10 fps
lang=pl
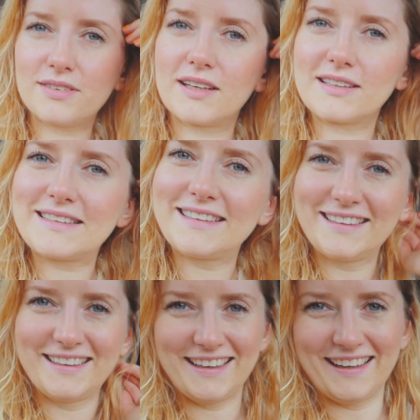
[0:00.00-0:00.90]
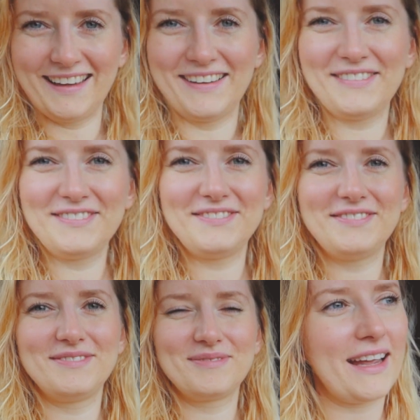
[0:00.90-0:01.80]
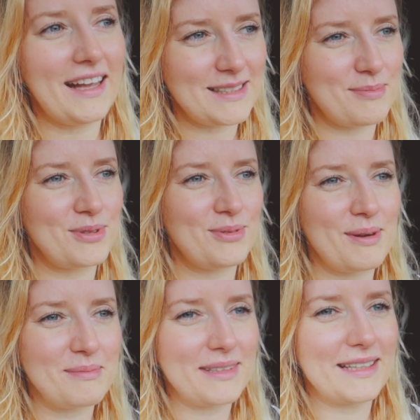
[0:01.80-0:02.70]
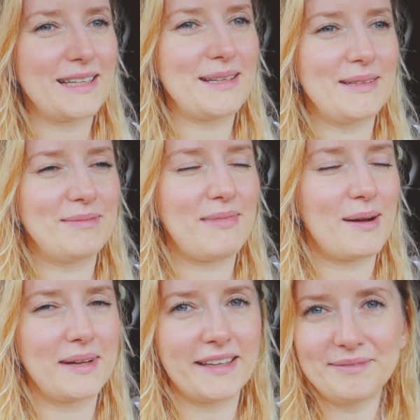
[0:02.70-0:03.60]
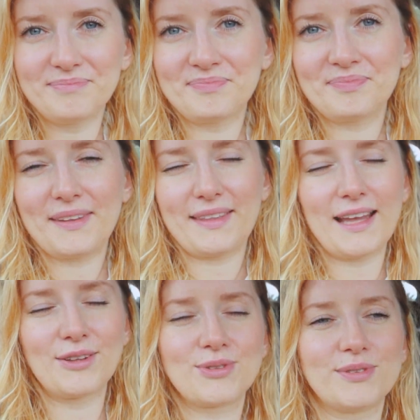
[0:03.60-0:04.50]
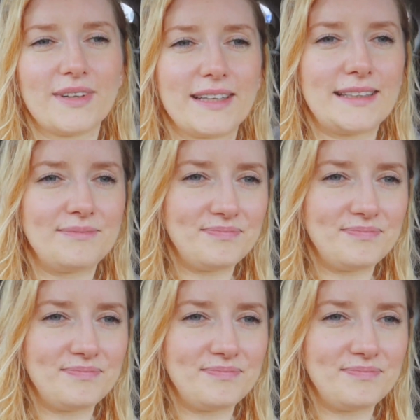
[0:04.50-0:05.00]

wyjazd. Jutnia robi bajlanda. A ja zaprosiłam e, mamę na nocowanie.